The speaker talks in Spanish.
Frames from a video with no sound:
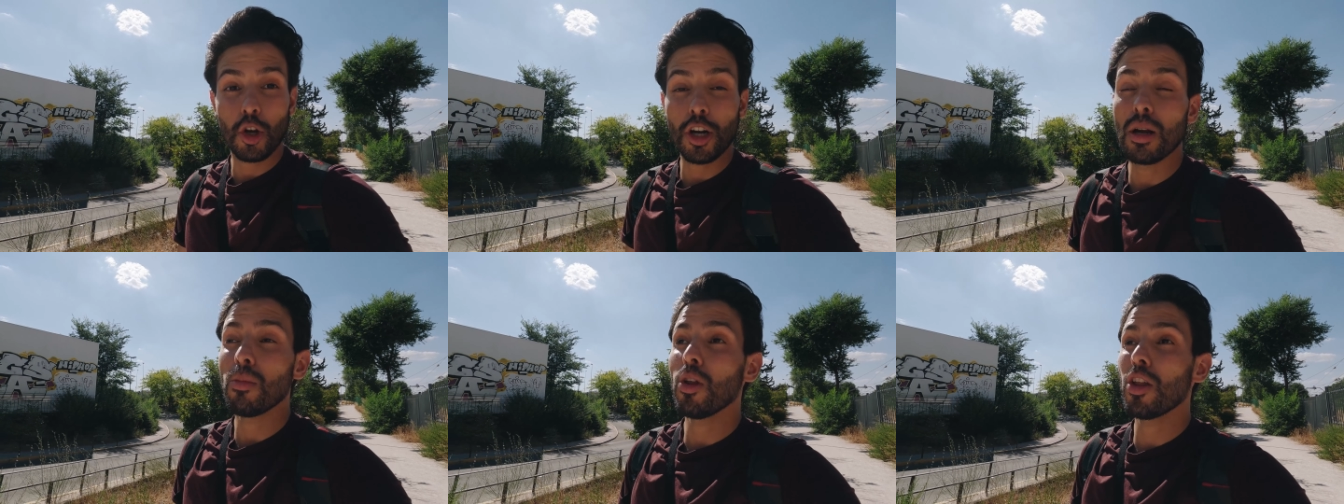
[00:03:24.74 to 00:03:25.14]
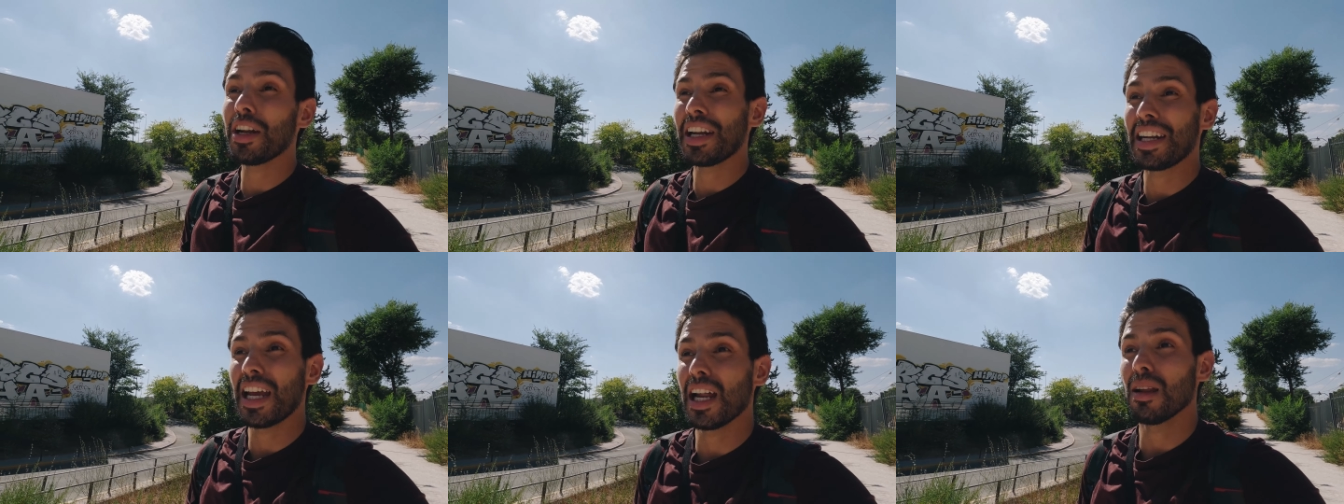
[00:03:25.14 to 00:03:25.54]
con el modo
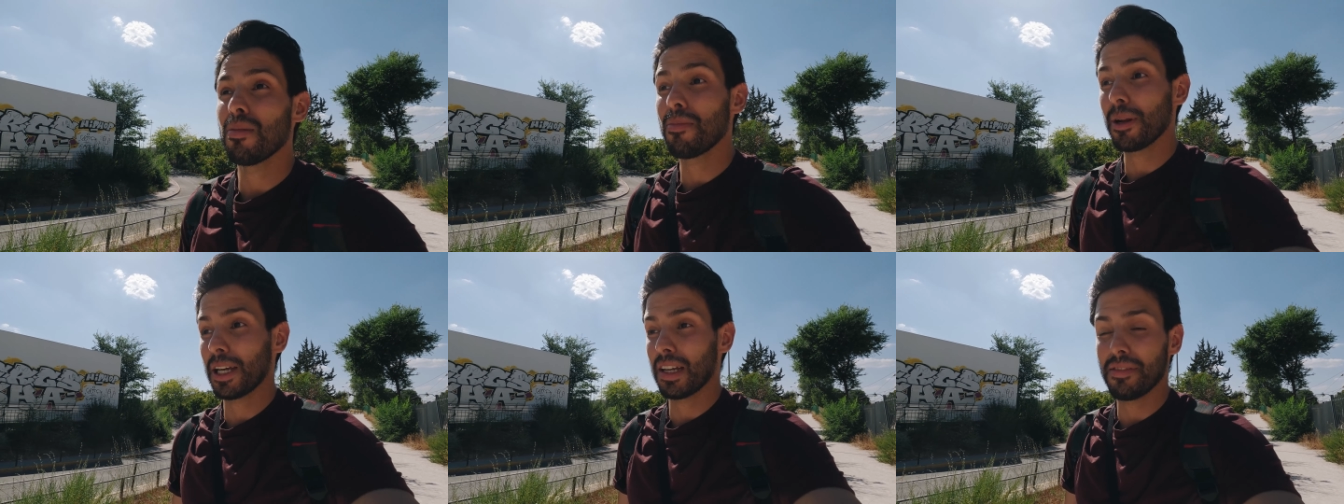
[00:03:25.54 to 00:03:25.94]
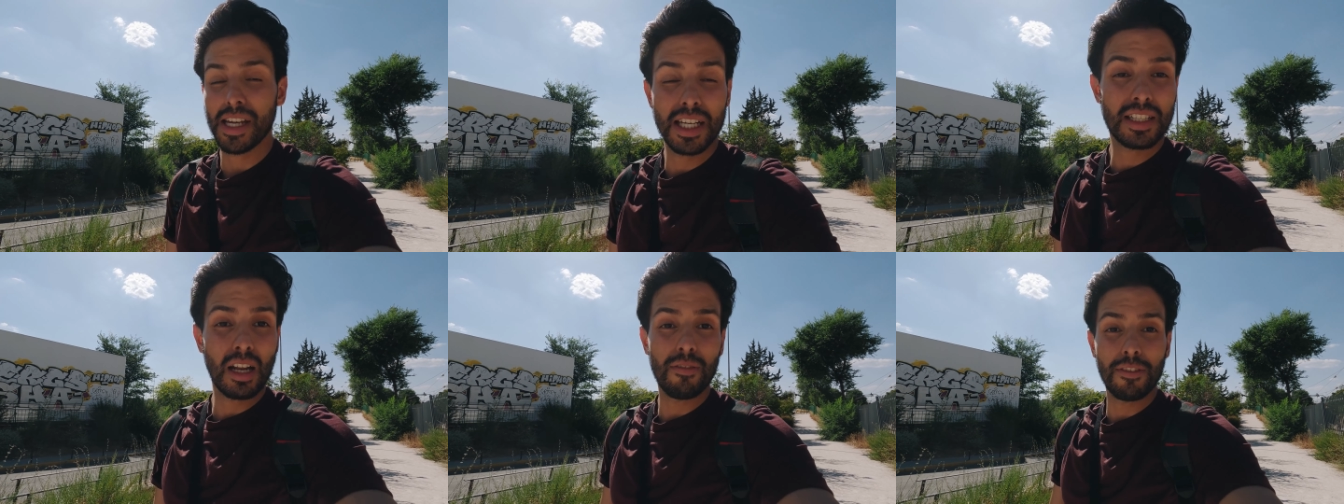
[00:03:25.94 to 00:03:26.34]
lineal, para que
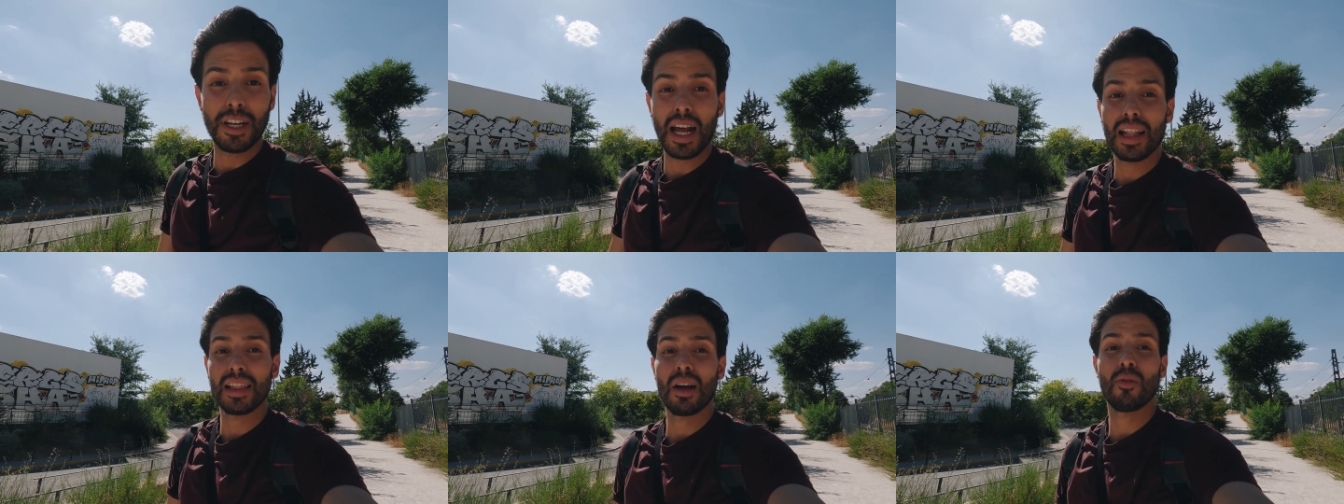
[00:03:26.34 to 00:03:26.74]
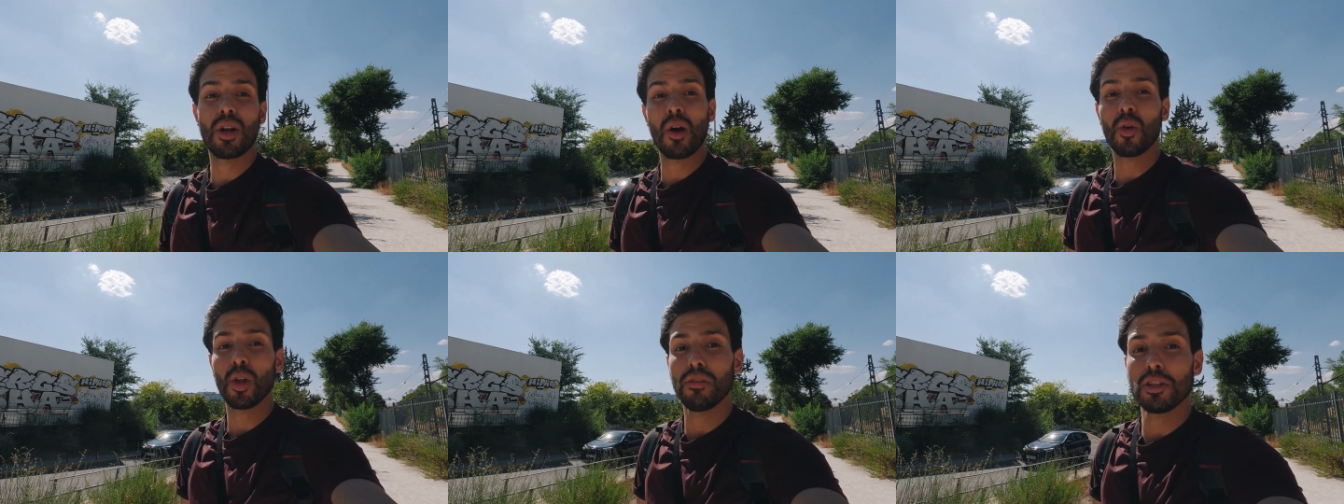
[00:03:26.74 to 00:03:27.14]
veáis que al final da un
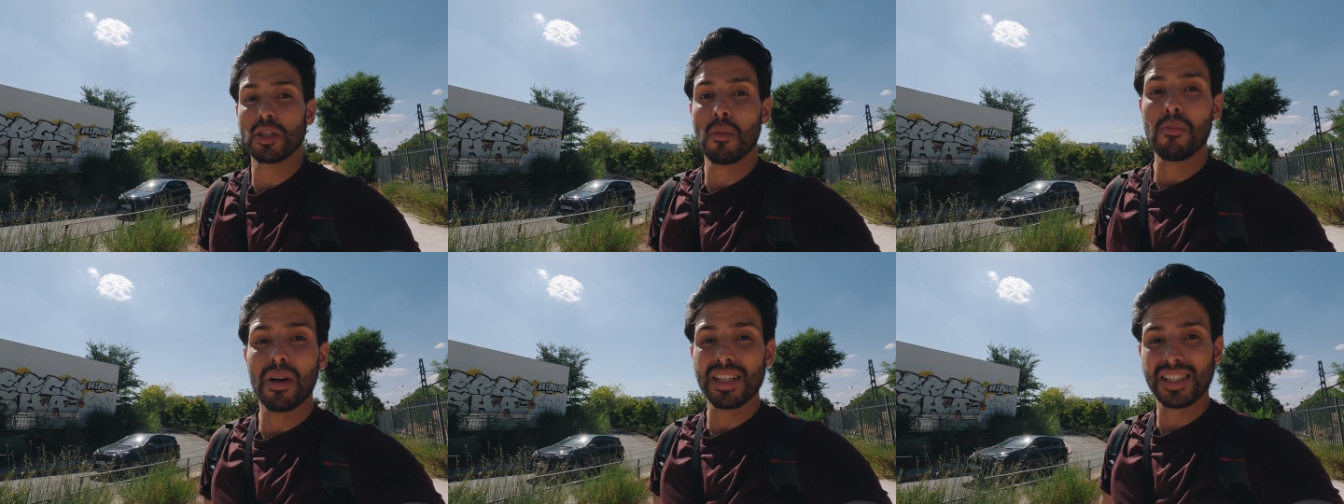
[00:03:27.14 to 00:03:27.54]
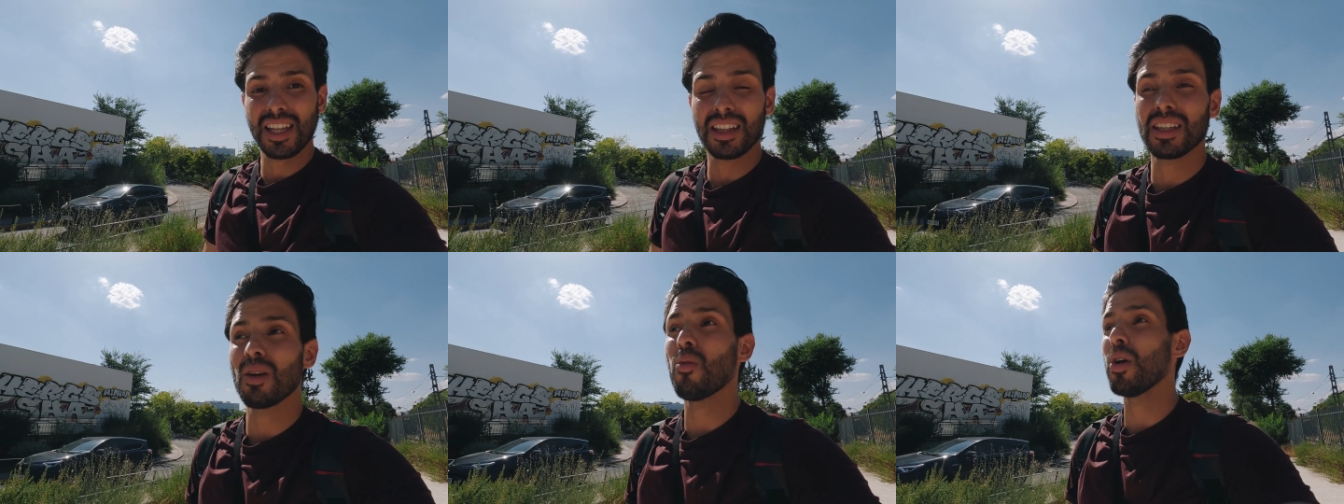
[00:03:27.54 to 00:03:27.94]
ángulo de visión
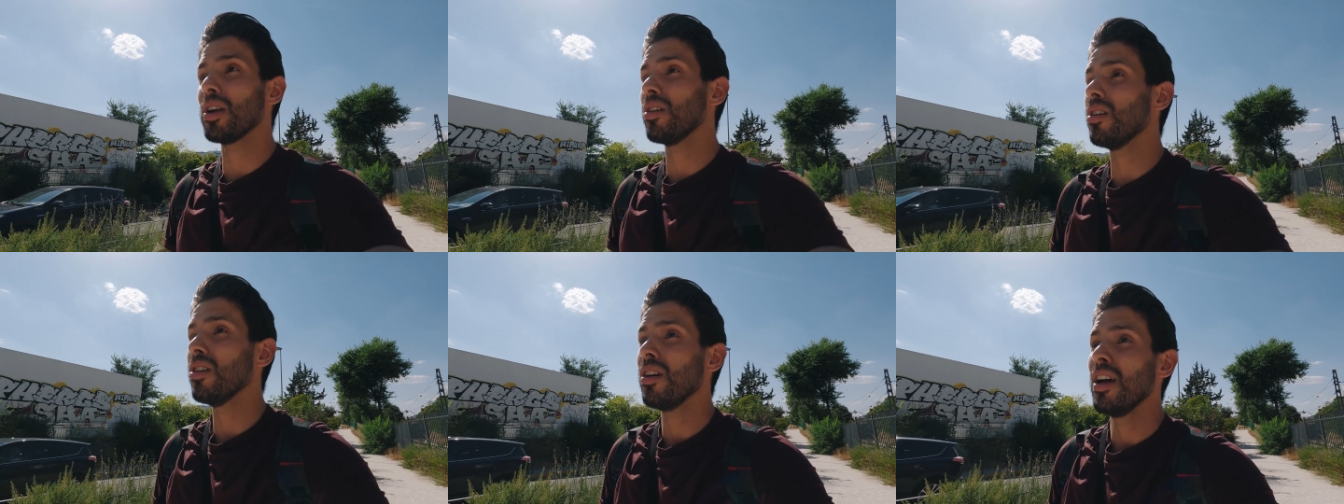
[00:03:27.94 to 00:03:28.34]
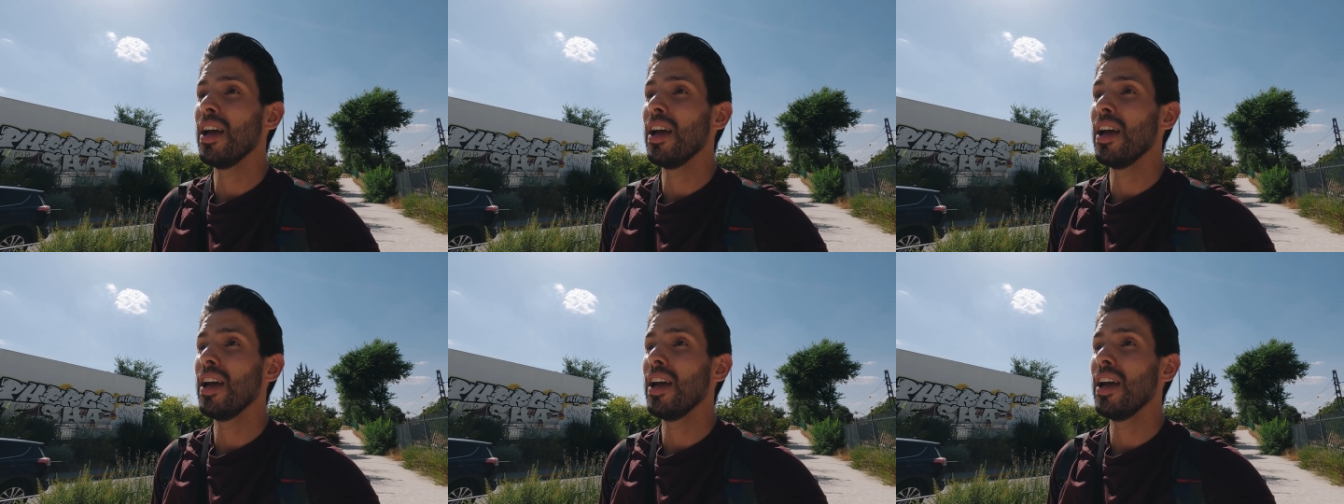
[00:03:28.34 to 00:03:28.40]
bastante bueno